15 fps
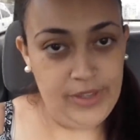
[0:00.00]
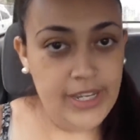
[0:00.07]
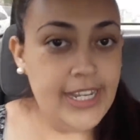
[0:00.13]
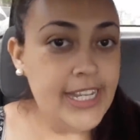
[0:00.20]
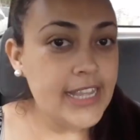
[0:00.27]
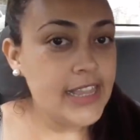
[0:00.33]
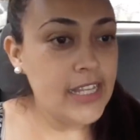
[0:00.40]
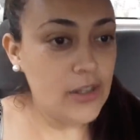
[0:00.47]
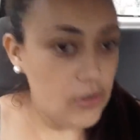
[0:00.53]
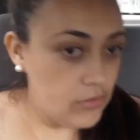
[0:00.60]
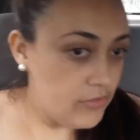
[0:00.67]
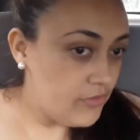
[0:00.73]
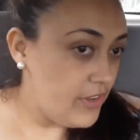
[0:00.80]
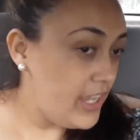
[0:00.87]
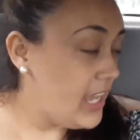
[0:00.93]
Então,
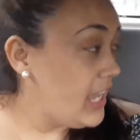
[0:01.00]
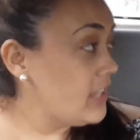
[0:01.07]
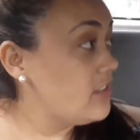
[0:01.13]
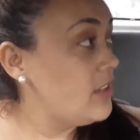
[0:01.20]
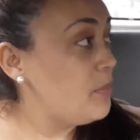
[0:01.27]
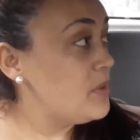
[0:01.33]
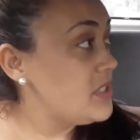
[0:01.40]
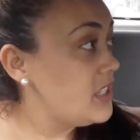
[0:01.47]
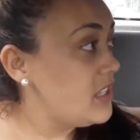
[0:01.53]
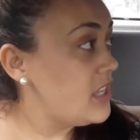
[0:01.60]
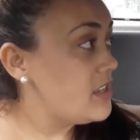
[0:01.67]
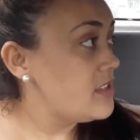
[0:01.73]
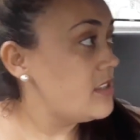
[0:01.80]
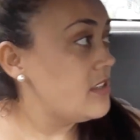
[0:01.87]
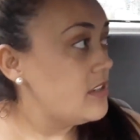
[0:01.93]
vai reto, depois você
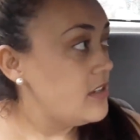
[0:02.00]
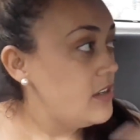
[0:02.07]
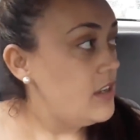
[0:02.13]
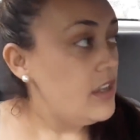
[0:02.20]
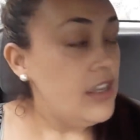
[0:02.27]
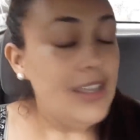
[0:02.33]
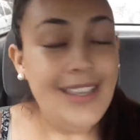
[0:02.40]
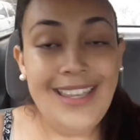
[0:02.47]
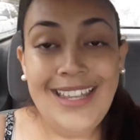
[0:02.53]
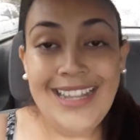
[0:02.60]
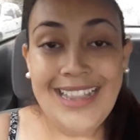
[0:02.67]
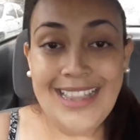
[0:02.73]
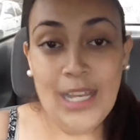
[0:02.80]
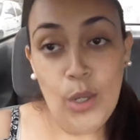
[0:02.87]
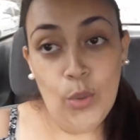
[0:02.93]
desce.
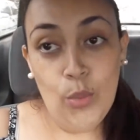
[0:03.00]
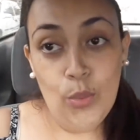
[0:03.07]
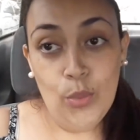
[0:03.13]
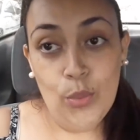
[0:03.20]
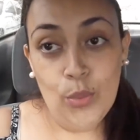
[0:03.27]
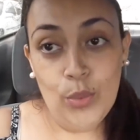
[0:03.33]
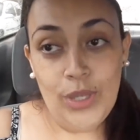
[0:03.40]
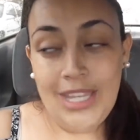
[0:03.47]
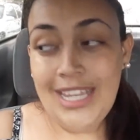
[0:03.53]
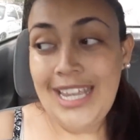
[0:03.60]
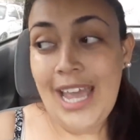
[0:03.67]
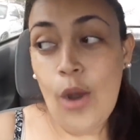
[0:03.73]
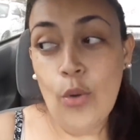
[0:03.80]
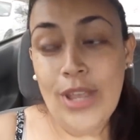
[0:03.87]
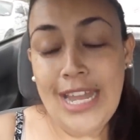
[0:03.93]
Então,
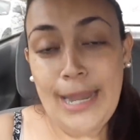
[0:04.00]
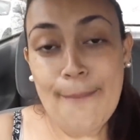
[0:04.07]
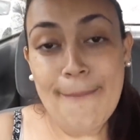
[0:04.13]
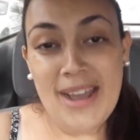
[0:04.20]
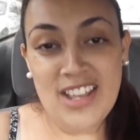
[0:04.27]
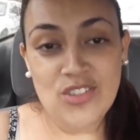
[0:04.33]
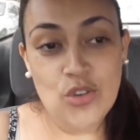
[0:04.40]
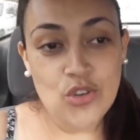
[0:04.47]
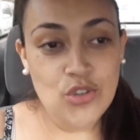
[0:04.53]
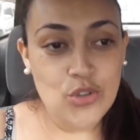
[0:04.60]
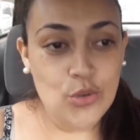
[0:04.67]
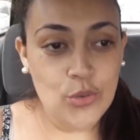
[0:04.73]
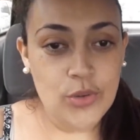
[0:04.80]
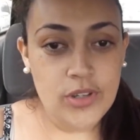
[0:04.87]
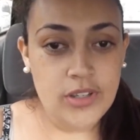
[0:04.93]
e é o que ele mais
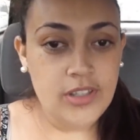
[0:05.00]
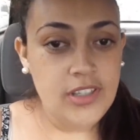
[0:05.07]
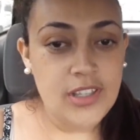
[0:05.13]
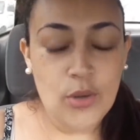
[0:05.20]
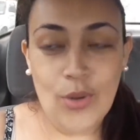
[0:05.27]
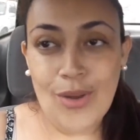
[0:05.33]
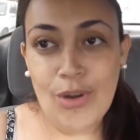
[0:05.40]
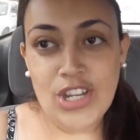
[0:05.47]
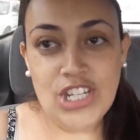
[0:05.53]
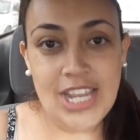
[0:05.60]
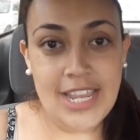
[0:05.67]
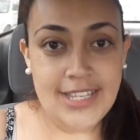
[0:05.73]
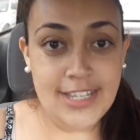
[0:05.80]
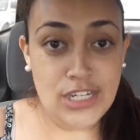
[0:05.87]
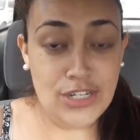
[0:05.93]
gostou. Então eu acho
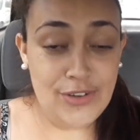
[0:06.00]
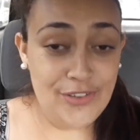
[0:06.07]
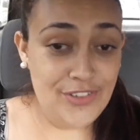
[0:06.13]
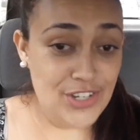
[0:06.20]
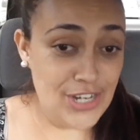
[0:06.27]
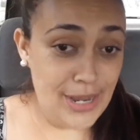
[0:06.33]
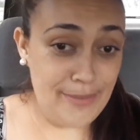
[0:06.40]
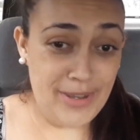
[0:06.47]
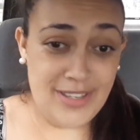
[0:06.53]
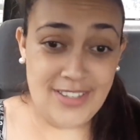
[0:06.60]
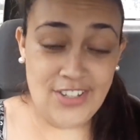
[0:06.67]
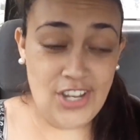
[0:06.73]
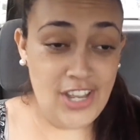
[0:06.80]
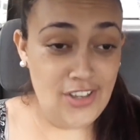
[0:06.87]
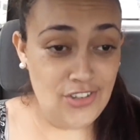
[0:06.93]
que é isso que a gente vai fechar, mas
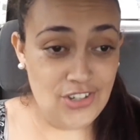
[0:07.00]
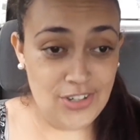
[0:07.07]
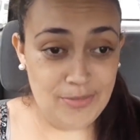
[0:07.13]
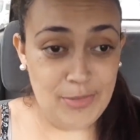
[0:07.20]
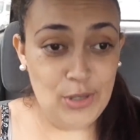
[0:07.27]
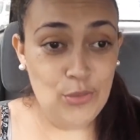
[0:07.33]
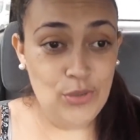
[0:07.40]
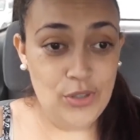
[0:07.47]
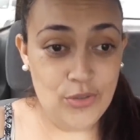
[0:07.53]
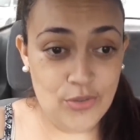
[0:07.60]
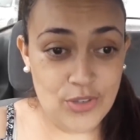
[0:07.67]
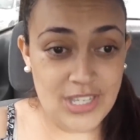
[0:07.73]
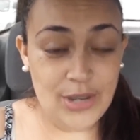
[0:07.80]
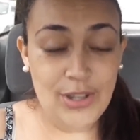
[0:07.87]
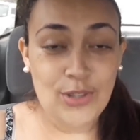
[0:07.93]
gente, meu Deus
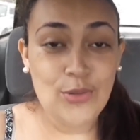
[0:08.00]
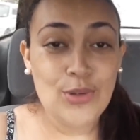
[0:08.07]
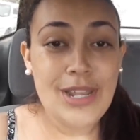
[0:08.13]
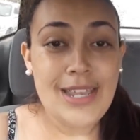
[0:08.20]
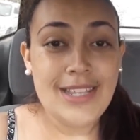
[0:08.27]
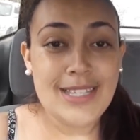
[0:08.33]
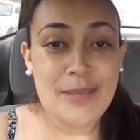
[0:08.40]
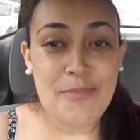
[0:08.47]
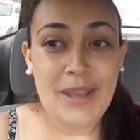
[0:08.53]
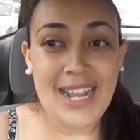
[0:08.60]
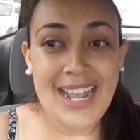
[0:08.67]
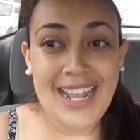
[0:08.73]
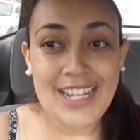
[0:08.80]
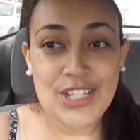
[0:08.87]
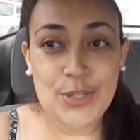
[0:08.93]
do céu, é durinho você
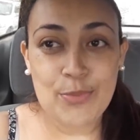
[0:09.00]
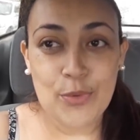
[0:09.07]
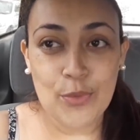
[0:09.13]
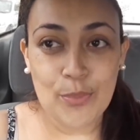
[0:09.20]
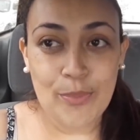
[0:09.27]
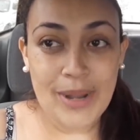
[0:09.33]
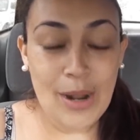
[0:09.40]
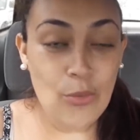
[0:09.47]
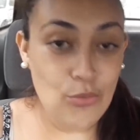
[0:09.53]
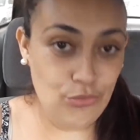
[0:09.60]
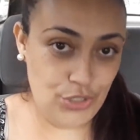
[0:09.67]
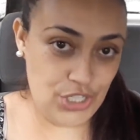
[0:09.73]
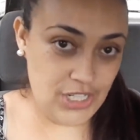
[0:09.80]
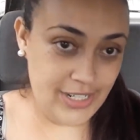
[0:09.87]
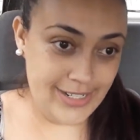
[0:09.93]
pagar, tipo, pra um
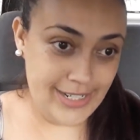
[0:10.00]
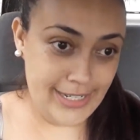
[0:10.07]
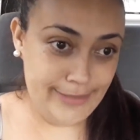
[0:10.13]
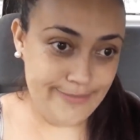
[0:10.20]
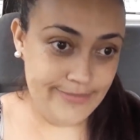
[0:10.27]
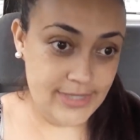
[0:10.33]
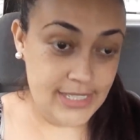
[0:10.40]
dia, né?